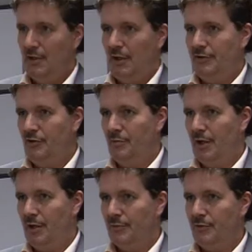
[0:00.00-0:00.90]
An diesem
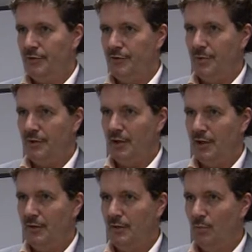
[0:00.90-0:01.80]
Abend wird zwar
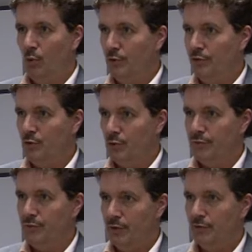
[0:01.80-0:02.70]
der Mond
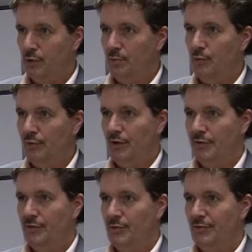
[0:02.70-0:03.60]
kurz vor der
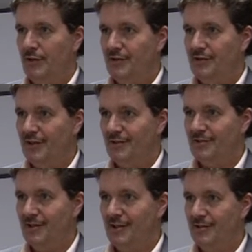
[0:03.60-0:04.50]
Vollmondphase zu erwarten sein,
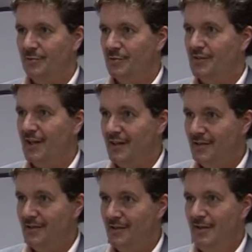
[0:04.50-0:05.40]
das heißt, es wird sehr
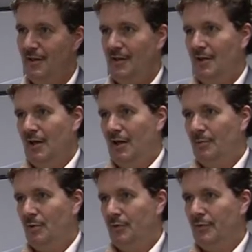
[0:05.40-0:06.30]
hell,
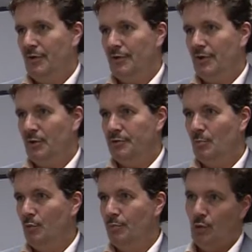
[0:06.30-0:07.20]
aber wir werden dann auch die
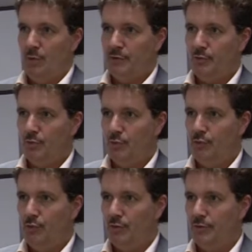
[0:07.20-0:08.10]
Mondbeobachtung
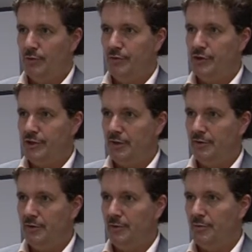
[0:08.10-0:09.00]
durchführen und
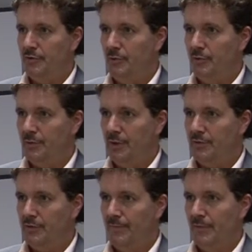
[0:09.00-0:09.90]
Sterne
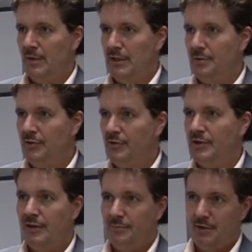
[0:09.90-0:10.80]
bzw. Nebel, die
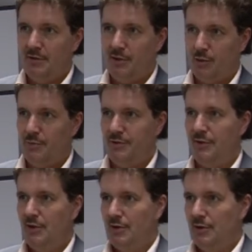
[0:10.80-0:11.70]
sich anbieten, auch mit
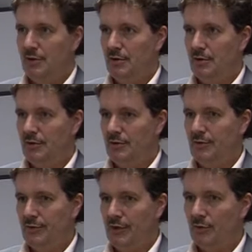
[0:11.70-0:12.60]
äh, in
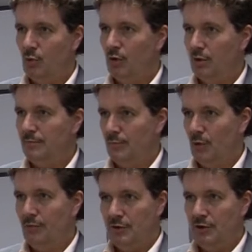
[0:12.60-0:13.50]
die Fernrohre
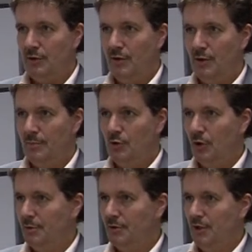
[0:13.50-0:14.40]
hoffentlich
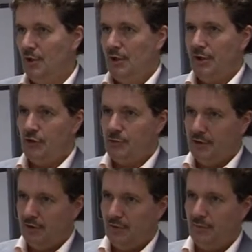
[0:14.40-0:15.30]
bekommen. Etwas
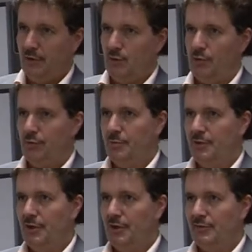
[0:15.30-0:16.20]
später, kurz vor
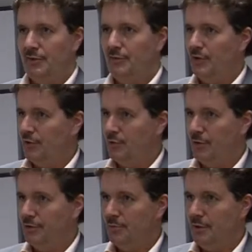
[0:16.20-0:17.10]
Mitternacht, dann vielleicht
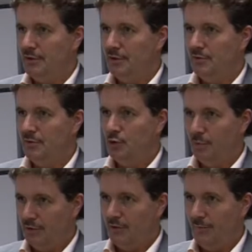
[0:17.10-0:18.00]
sogar den Planeten
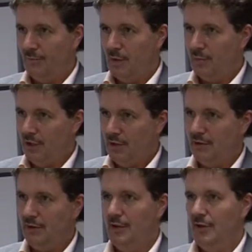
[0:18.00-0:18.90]
Jupiter mit
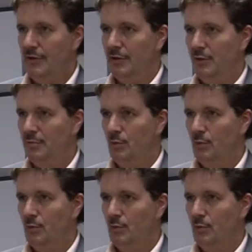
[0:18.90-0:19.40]
einigen seiner